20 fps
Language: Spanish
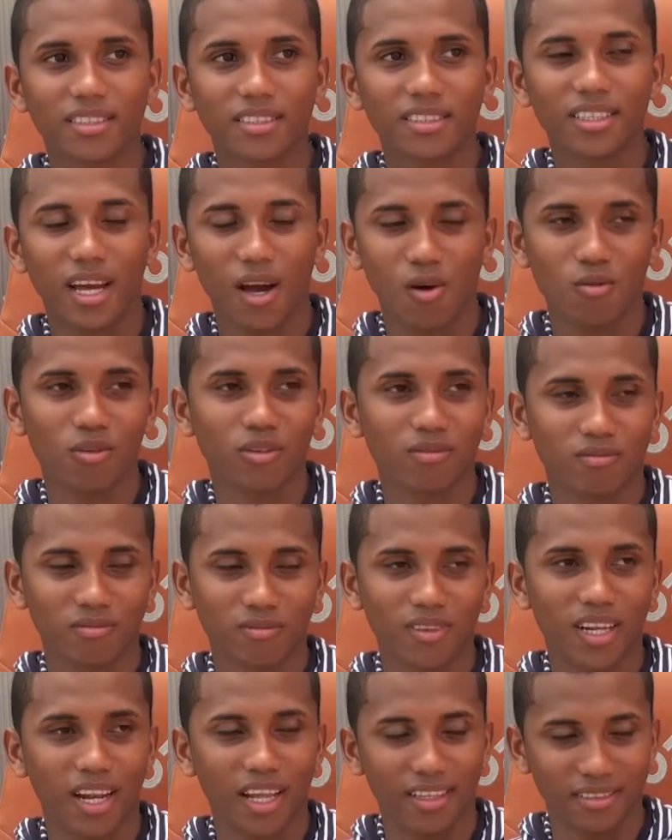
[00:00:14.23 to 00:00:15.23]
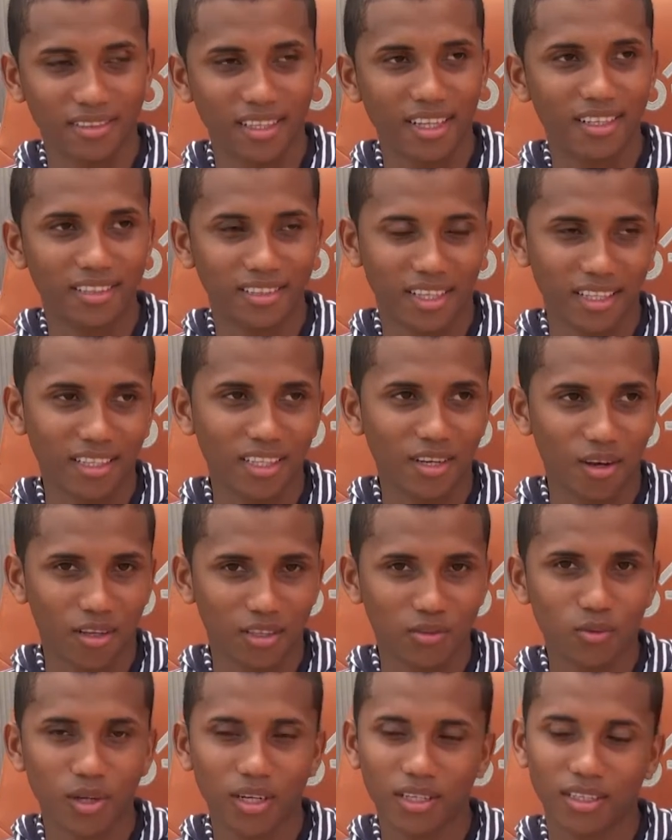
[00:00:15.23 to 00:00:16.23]
O sea, un, el, técnico
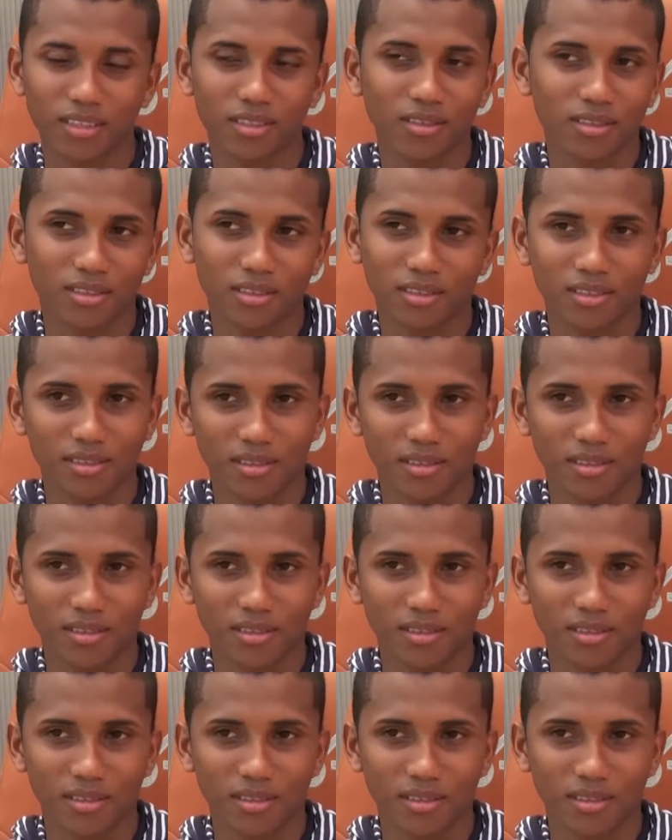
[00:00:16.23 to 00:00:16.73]
actual, que no